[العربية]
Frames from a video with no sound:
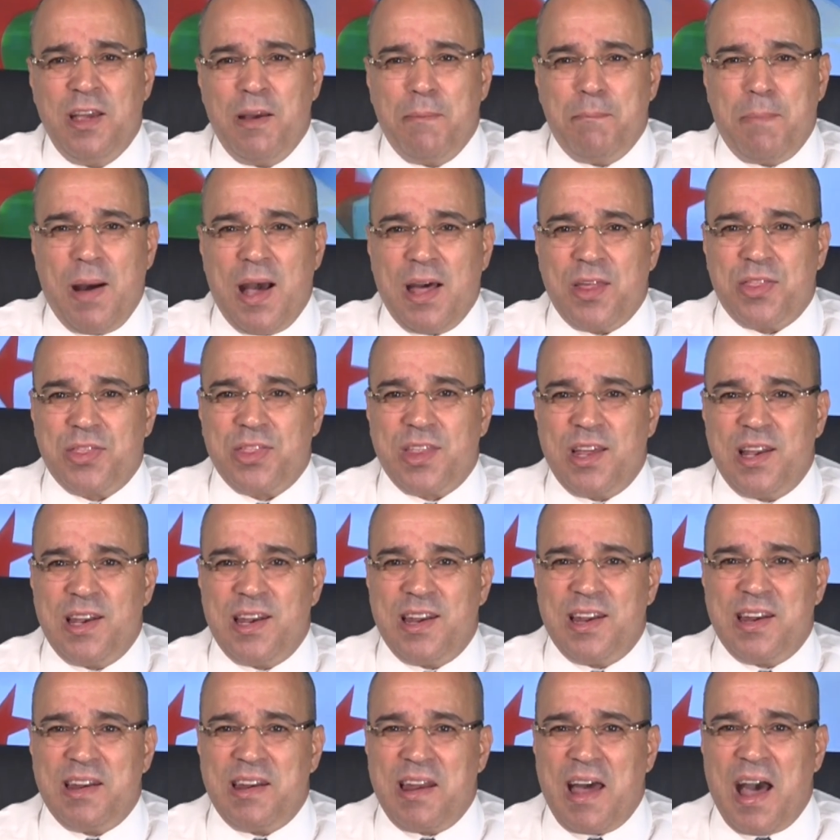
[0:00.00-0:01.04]
بعض
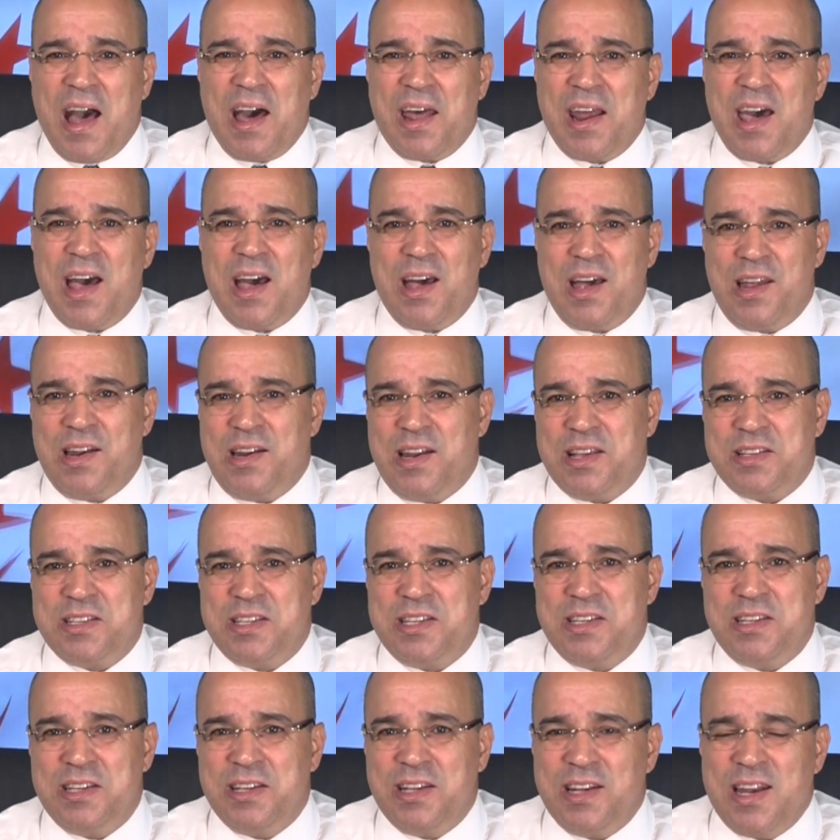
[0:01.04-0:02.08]
الآراء
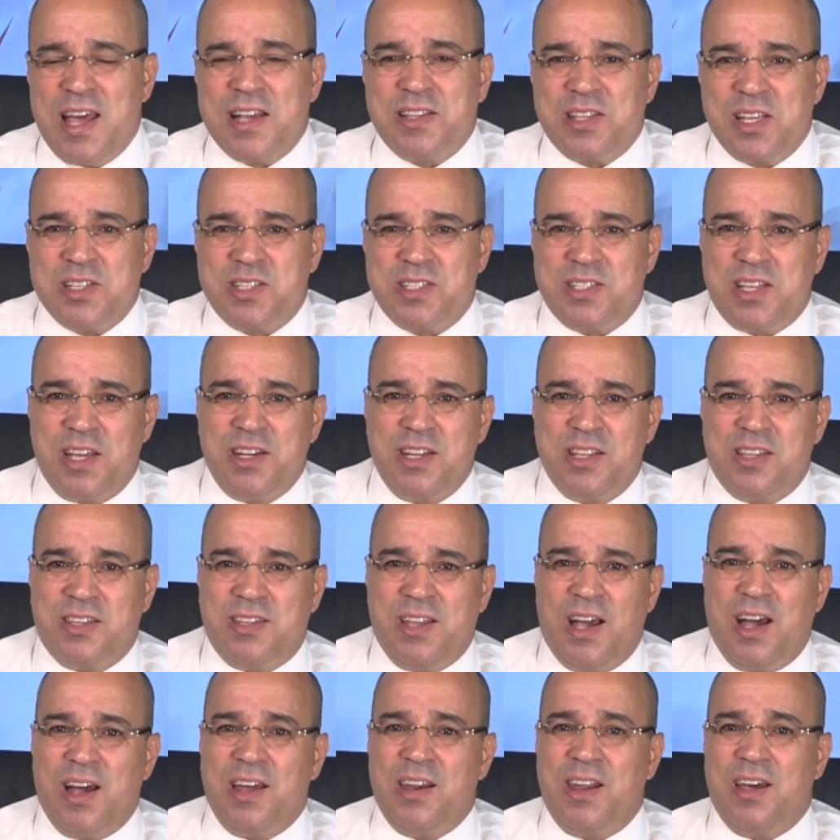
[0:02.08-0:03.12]
التي لا
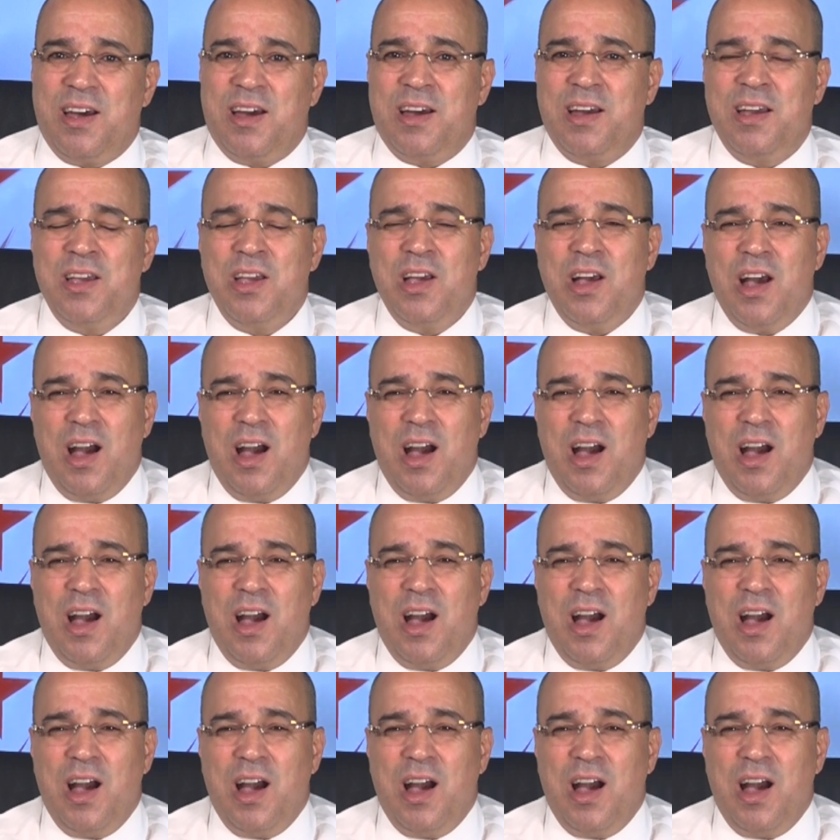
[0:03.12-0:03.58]
تستند على